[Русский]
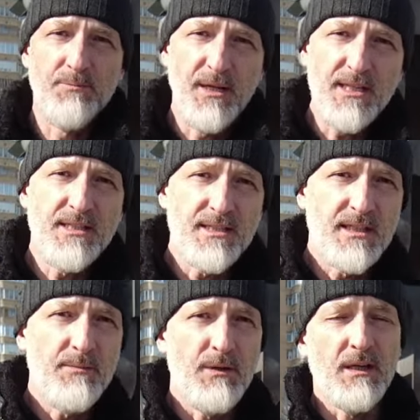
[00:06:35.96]
и
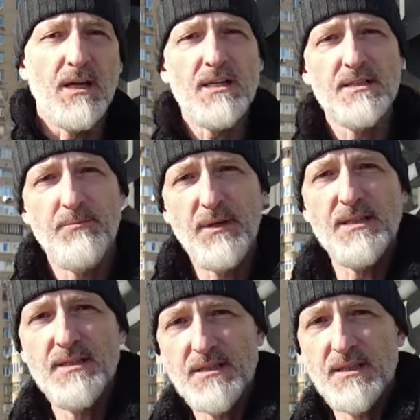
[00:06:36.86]
Пресненским, и
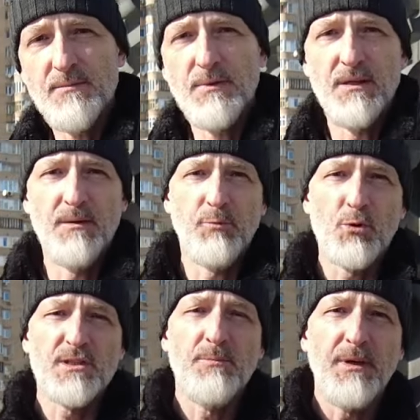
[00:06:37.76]
Краснопресненским, и
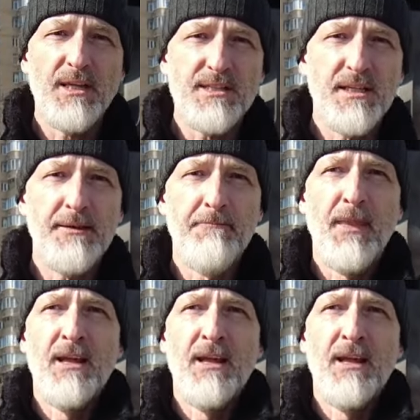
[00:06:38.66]
просто Пресней.